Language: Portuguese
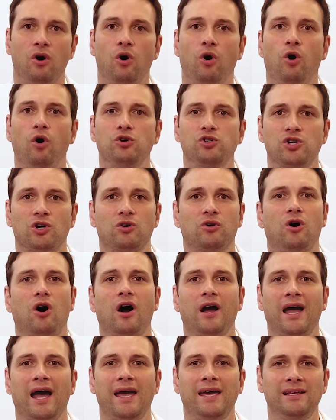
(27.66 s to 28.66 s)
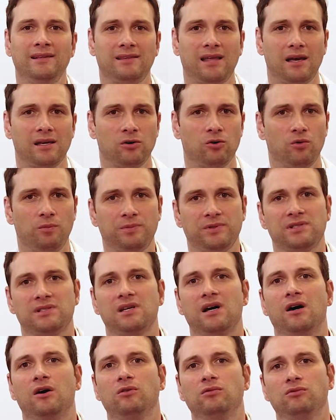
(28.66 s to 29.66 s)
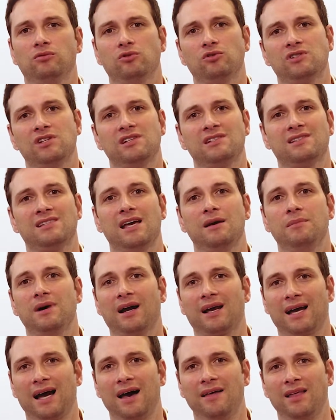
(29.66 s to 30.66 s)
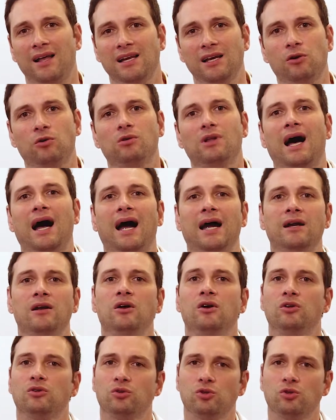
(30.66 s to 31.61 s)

onde ocorre a interrupção do sistema canalicular